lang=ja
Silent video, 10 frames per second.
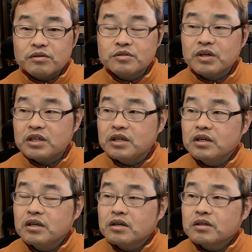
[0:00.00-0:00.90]
つまり、
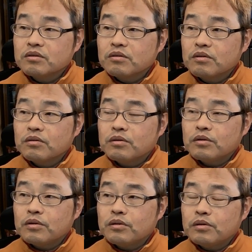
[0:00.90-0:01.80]
そ
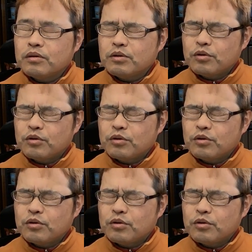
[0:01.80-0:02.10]
の、